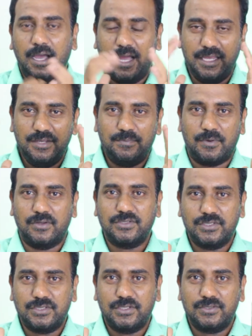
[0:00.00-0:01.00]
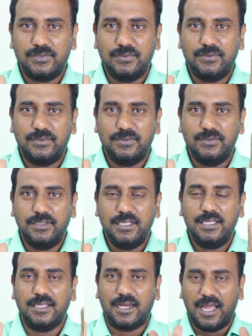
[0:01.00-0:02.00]
హై ప్రాసెసర్స్ ఉంటుంది
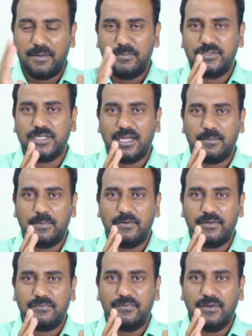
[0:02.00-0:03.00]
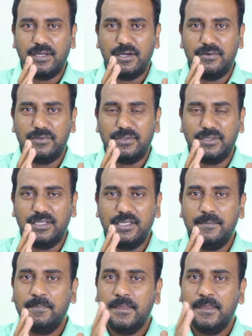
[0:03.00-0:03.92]
ర్యామ్ చాలా పవర్ఫుల్గా ఉంటుంది